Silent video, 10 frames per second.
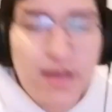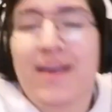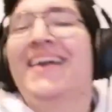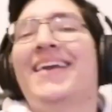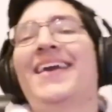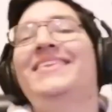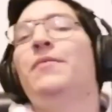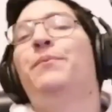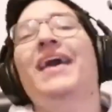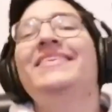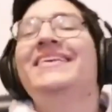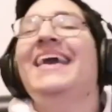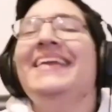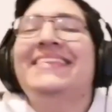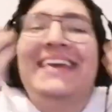¿Qué te,
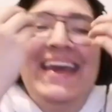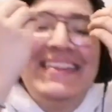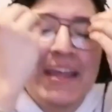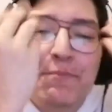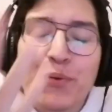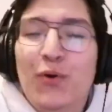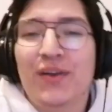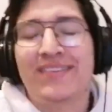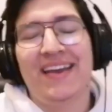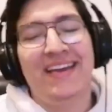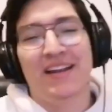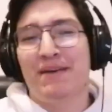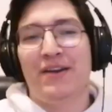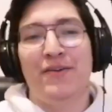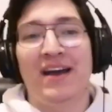qué, te puedo decir,
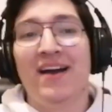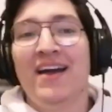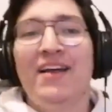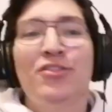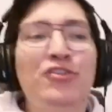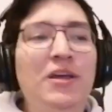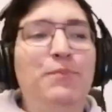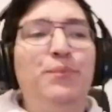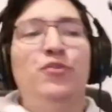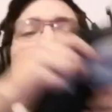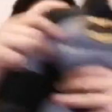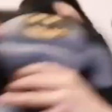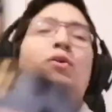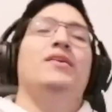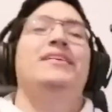hermano? Ya? No, te, no te
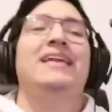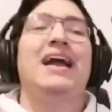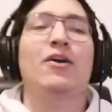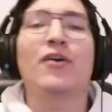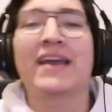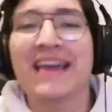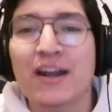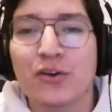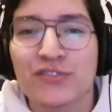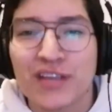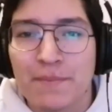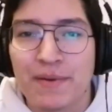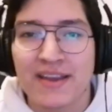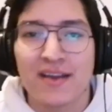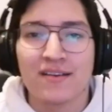puedo decir algo que ya no sepas.
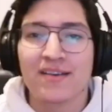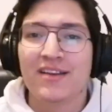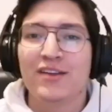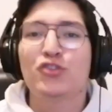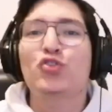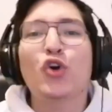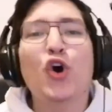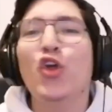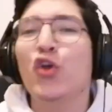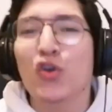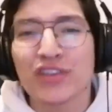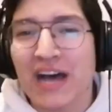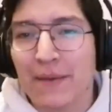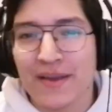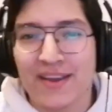Todo lo
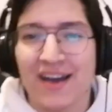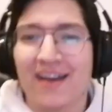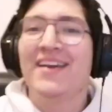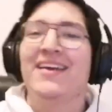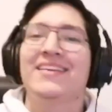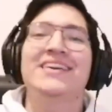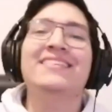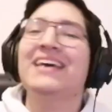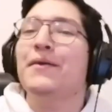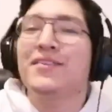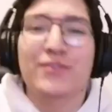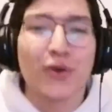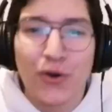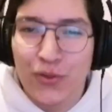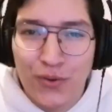sabes ya. Ya sabes
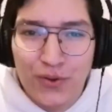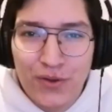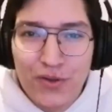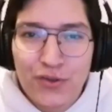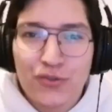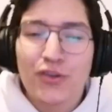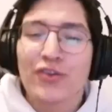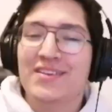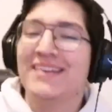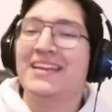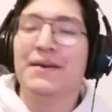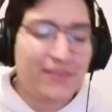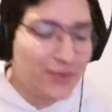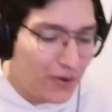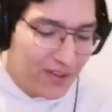todo. Ya sabes
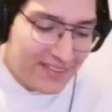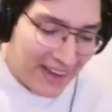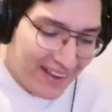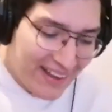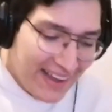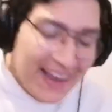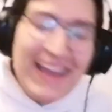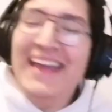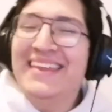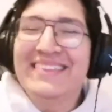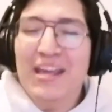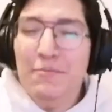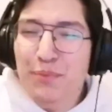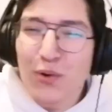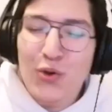todo. O sea, este
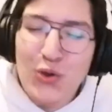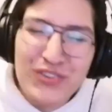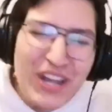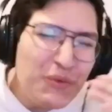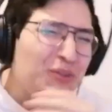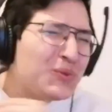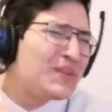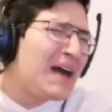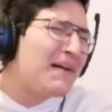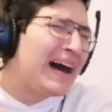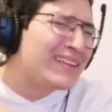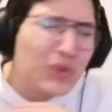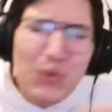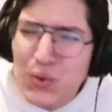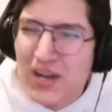tipo, Lozano es una
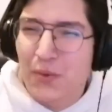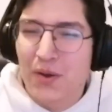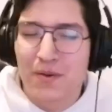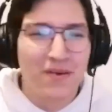basura, huevón.